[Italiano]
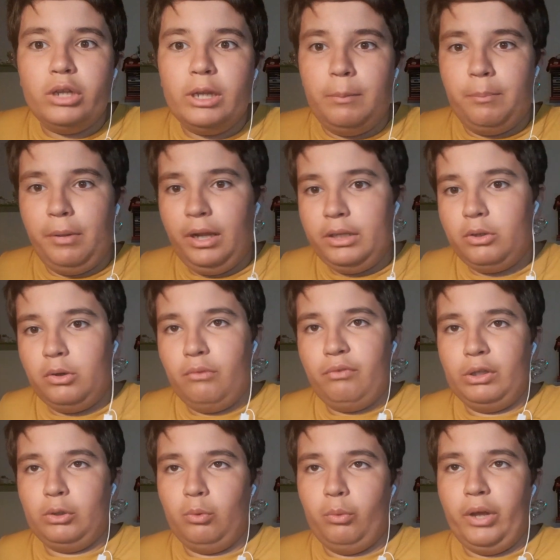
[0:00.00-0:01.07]
Il panico ha
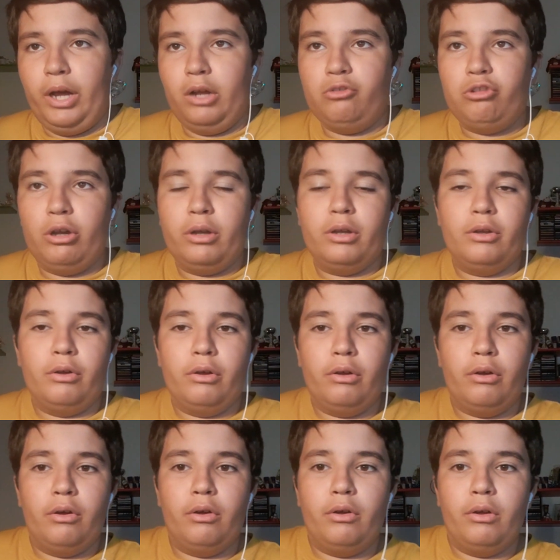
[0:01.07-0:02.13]
fatto UEA, cioè
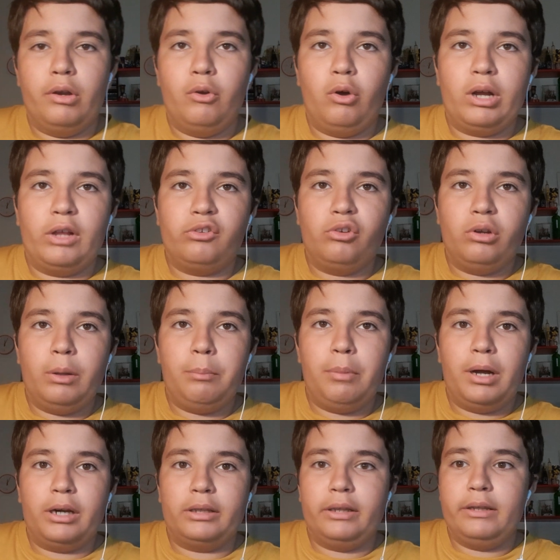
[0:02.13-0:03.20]
eh, l'occasione
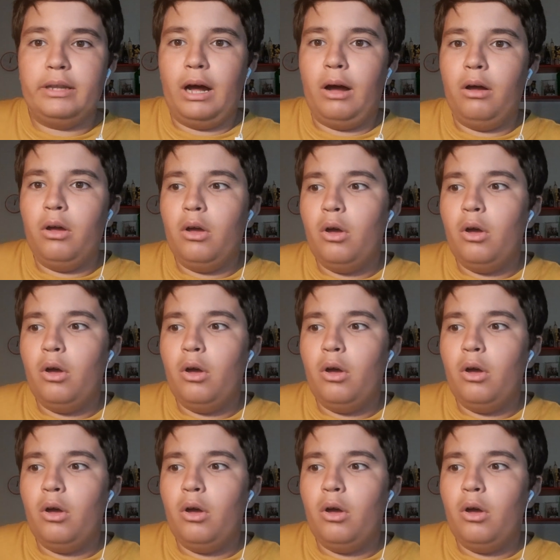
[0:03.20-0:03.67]
parte da